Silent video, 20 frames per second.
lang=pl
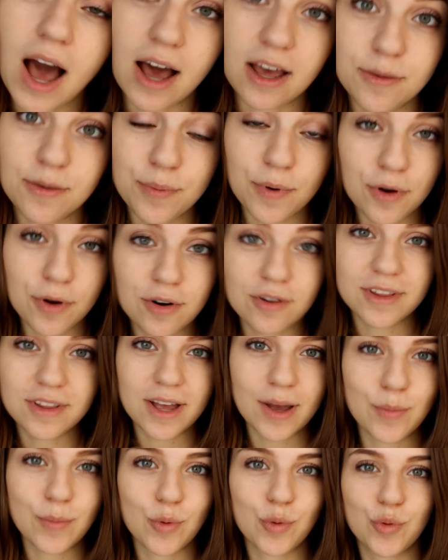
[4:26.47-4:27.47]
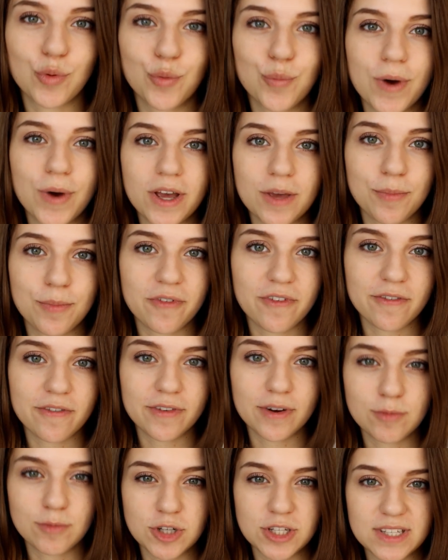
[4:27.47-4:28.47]
A i pooglądałam YouTube'a i powiem
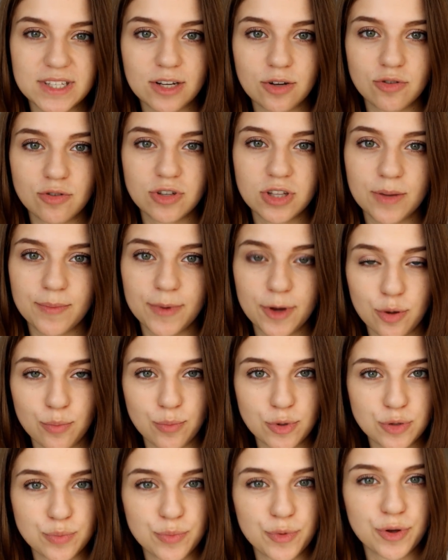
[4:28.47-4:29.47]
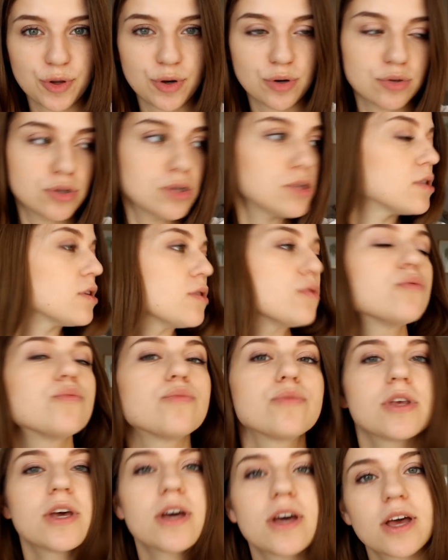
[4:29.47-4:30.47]
Wam, że za godzinę mają być moi rodzice u
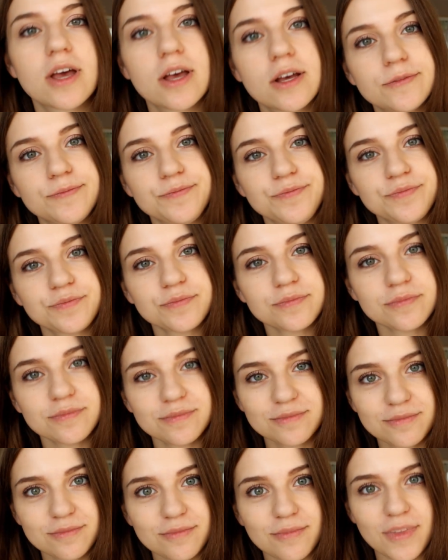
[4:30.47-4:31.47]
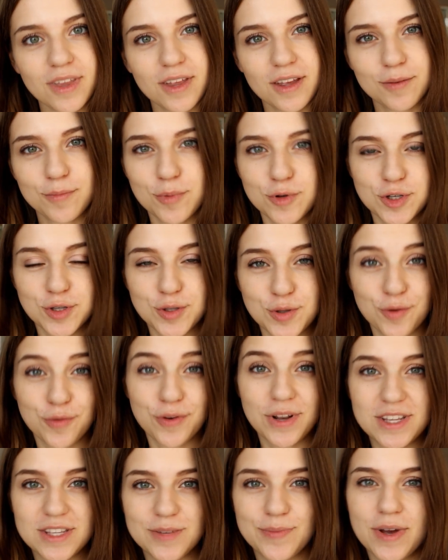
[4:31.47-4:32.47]
mnie. Mm, posiedzą
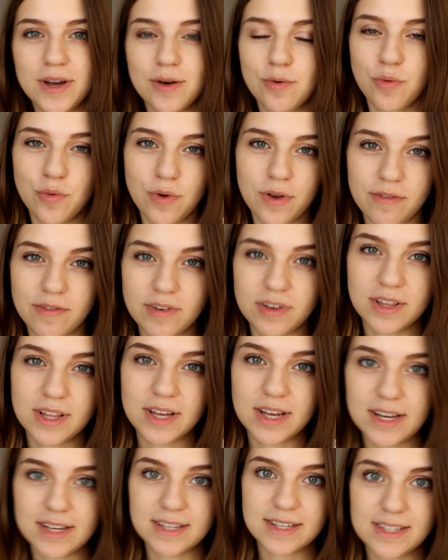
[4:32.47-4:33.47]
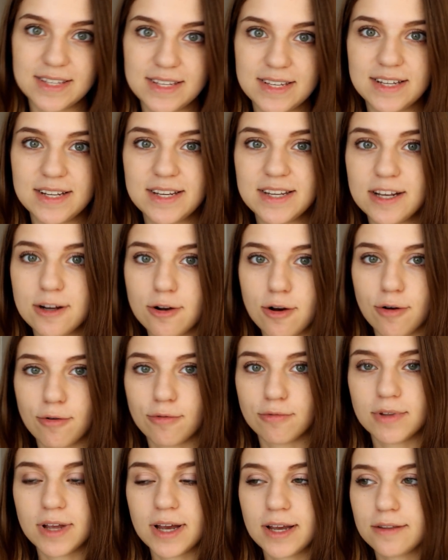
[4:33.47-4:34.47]
chwilę z małą, ja wyjdę z Lilką
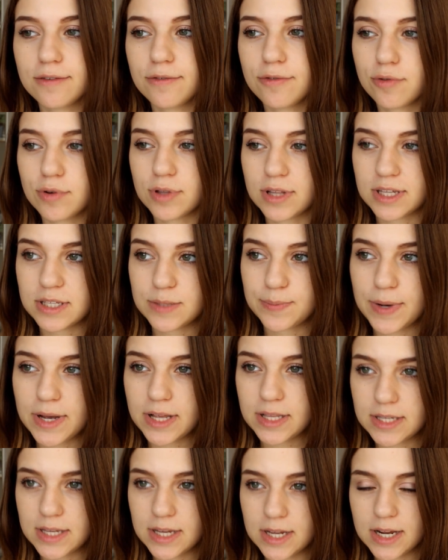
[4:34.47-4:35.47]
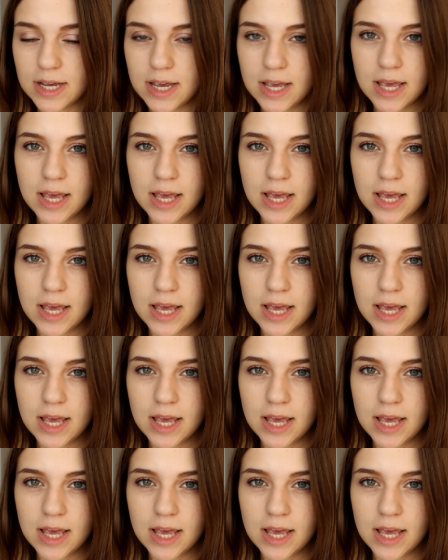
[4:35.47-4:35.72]
na dwór, na spacer